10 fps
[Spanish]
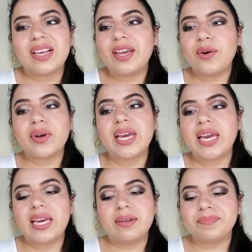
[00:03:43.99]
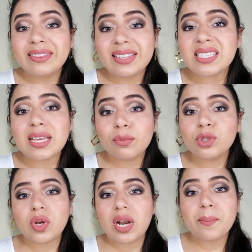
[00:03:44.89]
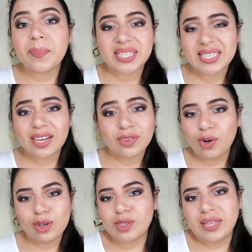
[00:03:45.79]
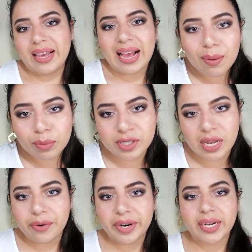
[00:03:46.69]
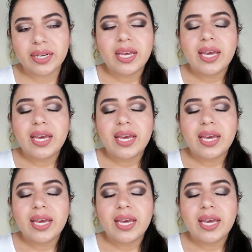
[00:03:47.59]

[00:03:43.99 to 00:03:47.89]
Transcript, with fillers: creo que dice mucho de la empresa que no los tengamos ahora